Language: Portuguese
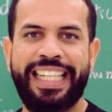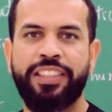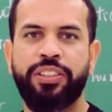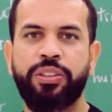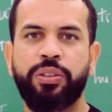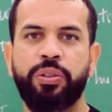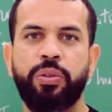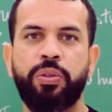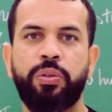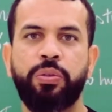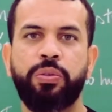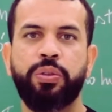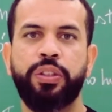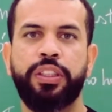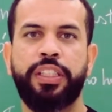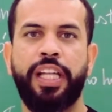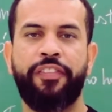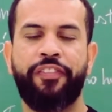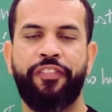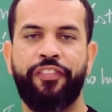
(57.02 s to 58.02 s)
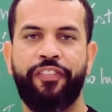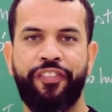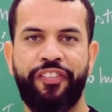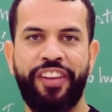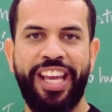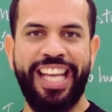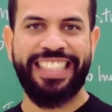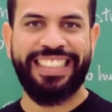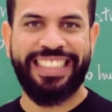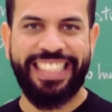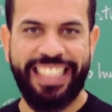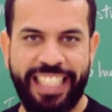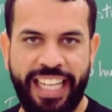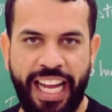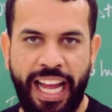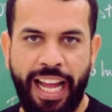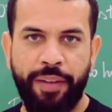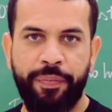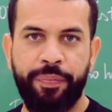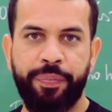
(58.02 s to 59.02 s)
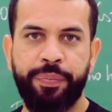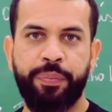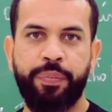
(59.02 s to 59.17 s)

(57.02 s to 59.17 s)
assuntos de física.